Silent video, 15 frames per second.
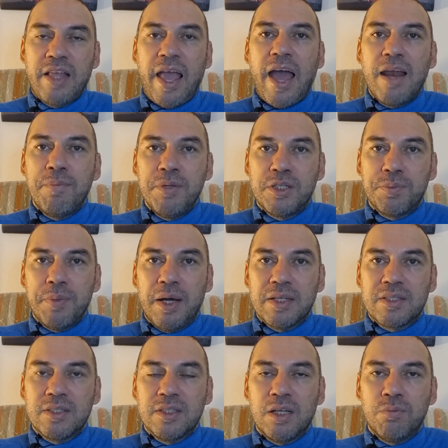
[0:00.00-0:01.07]
Değer biçme
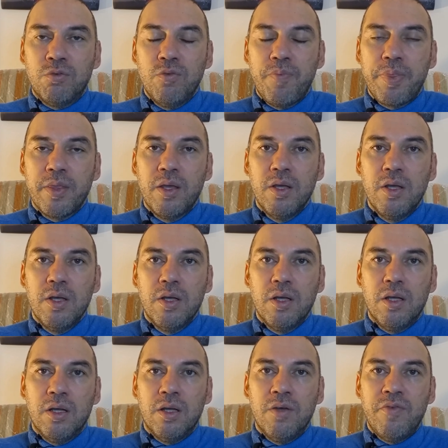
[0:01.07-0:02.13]
aslında bu.
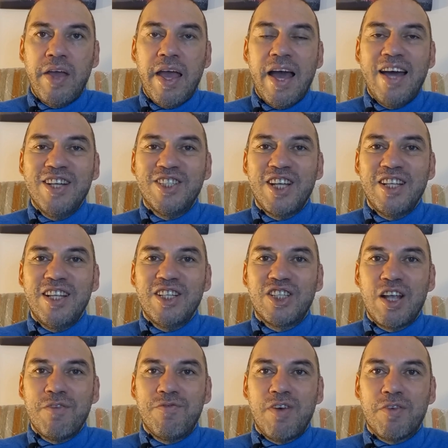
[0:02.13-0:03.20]
E, ve her şeyde
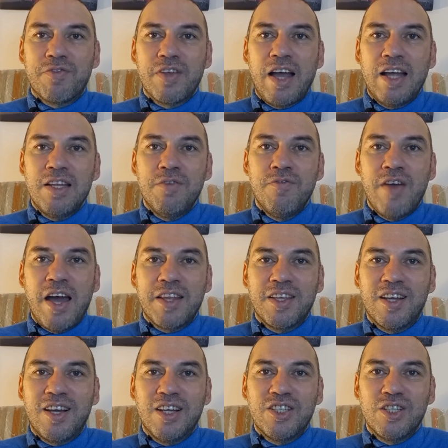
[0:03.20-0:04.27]
şeffaf. Yani
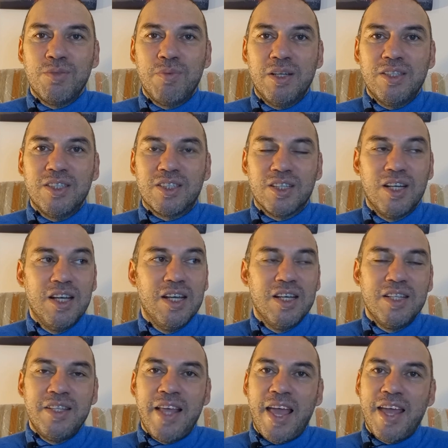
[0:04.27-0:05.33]
vergi kaçırmadır,
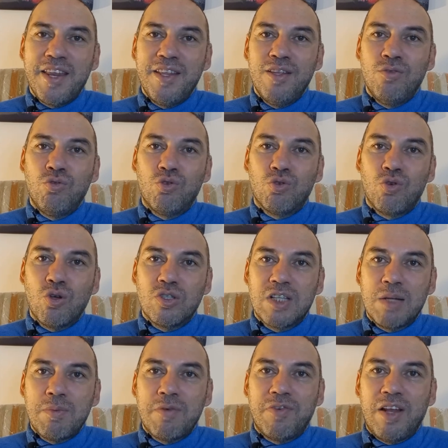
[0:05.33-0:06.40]
değerini düşük
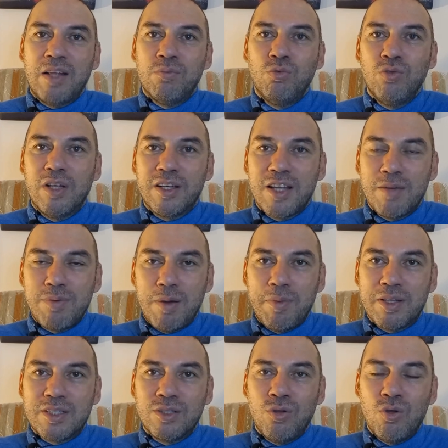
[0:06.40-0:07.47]
gösterme falan bunları
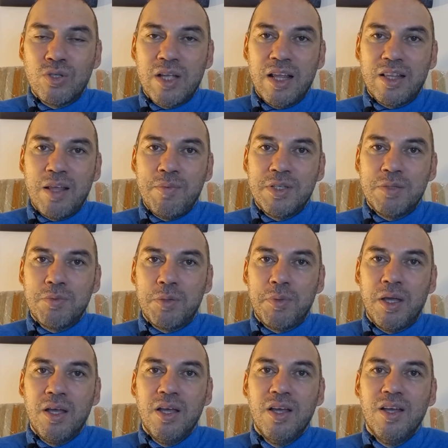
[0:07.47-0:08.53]
yapamazsın. Özellikle bizim
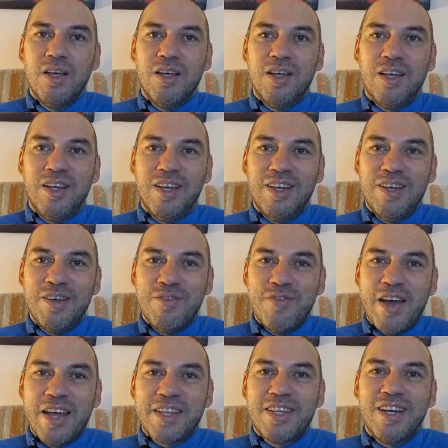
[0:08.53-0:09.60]
gibi e,
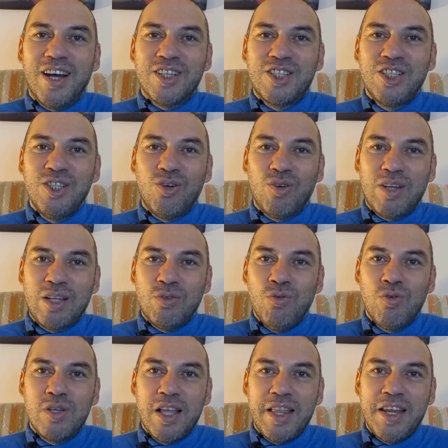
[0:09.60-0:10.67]
vergi açığı olan
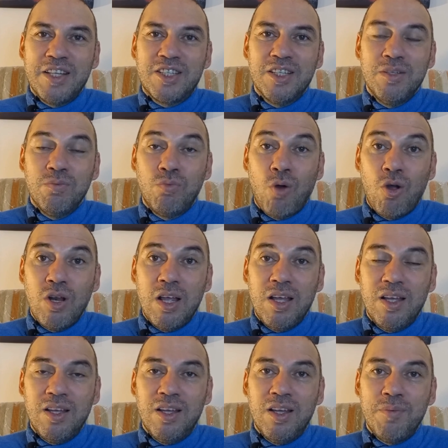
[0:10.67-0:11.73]
ülkeler için
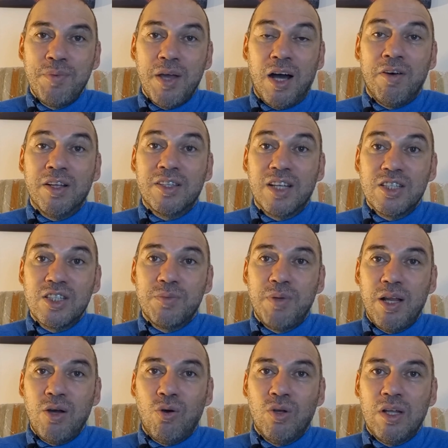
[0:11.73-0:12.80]
böyle e, bir avantajı
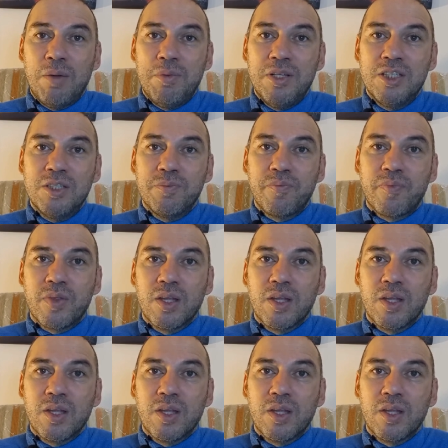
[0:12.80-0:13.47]
bile olabilir.